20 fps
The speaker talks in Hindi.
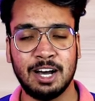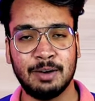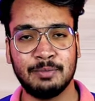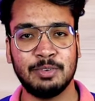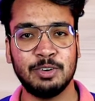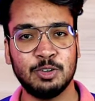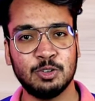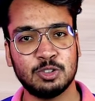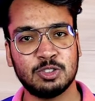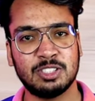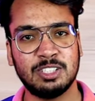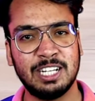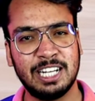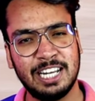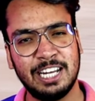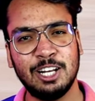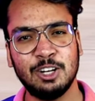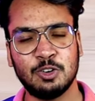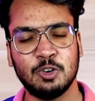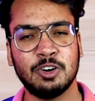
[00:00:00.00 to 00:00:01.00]
अपने उस
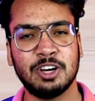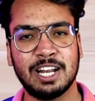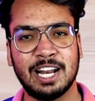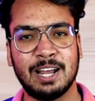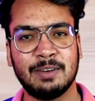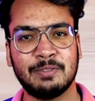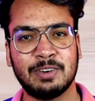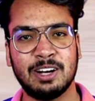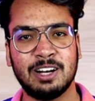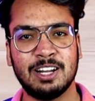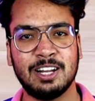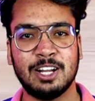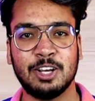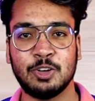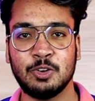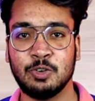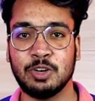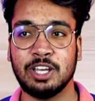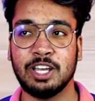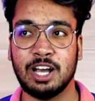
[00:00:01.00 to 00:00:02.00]
डील को ग्रैप कर लेना
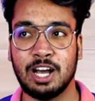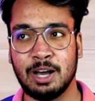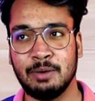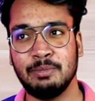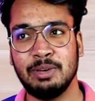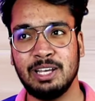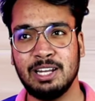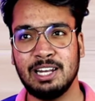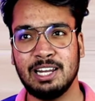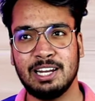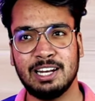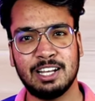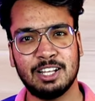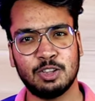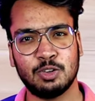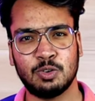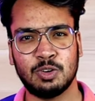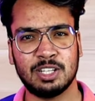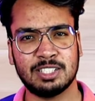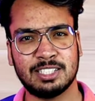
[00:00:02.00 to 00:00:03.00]
क्योंकि अभी लेना
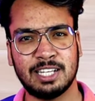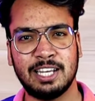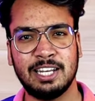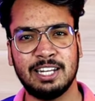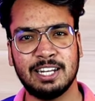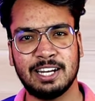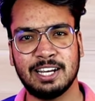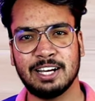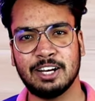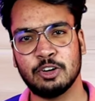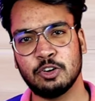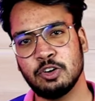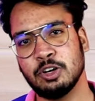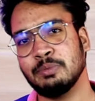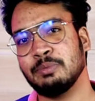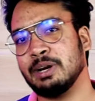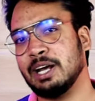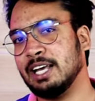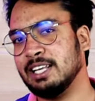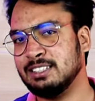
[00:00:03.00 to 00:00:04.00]
थोड़ा सही नहीं रहेगा क्योंकि
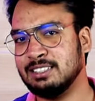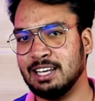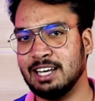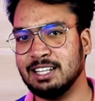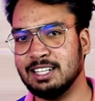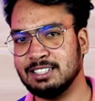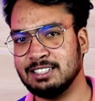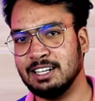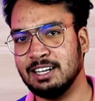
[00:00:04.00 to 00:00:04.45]
प्राइस ज़्यादा